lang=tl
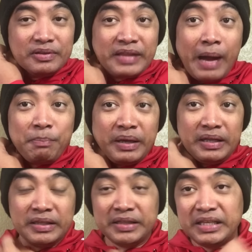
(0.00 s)
topic
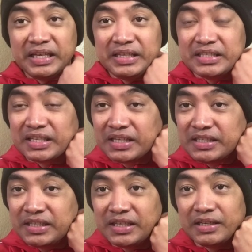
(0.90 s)
na
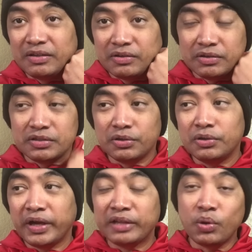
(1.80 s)
dinidiscuss niya. No?
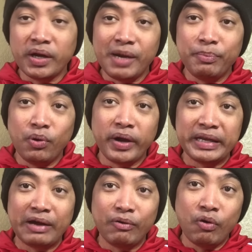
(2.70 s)
So, eto nga po, kaya
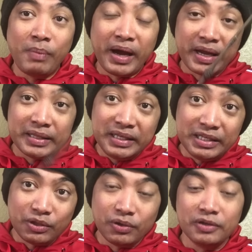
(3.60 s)
ng umaga
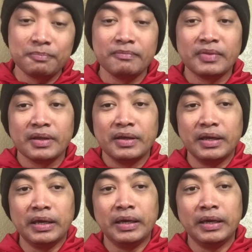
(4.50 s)
dito,
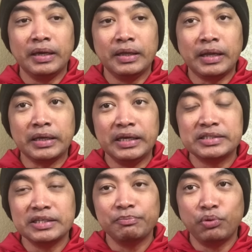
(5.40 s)
eh,
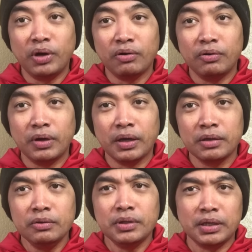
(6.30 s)
nagising po ako, eh,
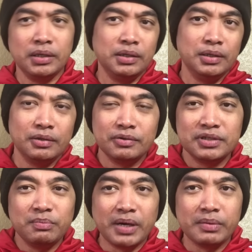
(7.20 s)
yun, naririnig ko
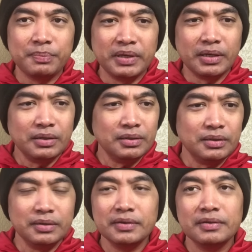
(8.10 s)
si Mami Peng. Ah,
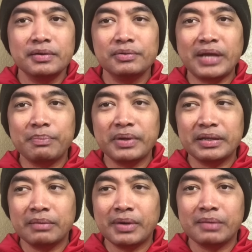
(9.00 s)
ang topic
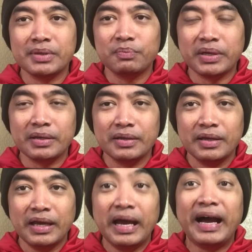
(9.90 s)
ni Mami Peng.
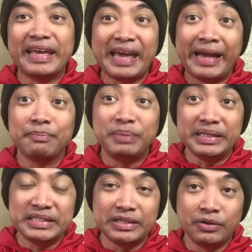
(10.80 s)
Ayan,
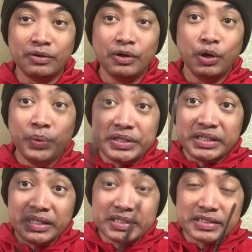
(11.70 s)
PCO. Which
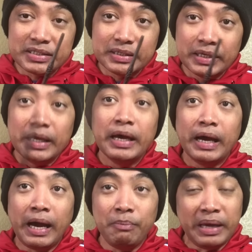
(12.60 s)
is
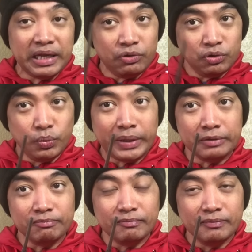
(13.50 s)
a very good one